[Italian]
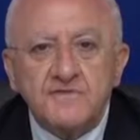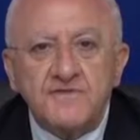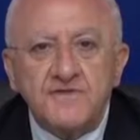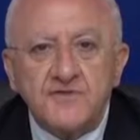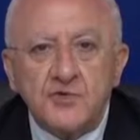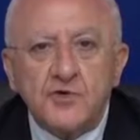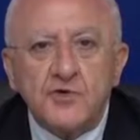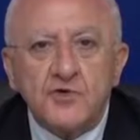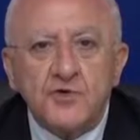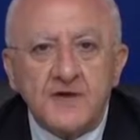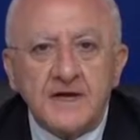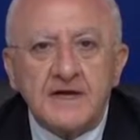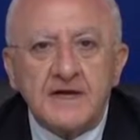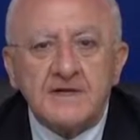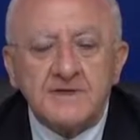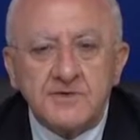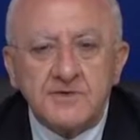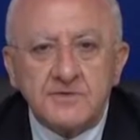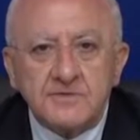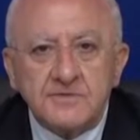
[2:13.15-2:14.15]

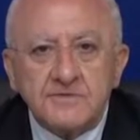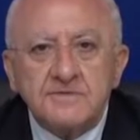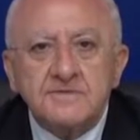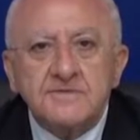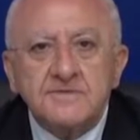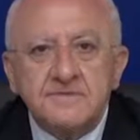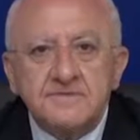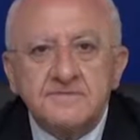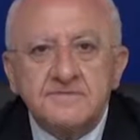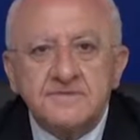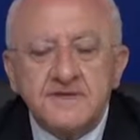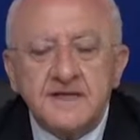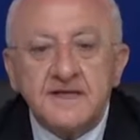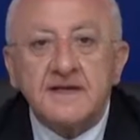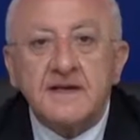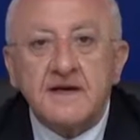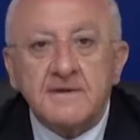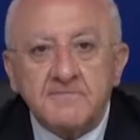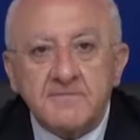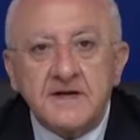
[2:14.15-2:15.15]
focolaio in
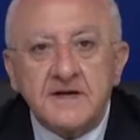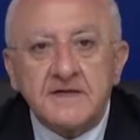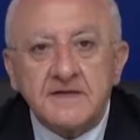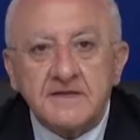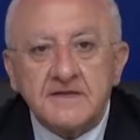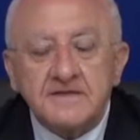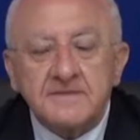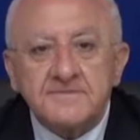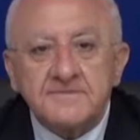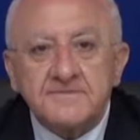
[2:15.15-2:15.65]
Campania.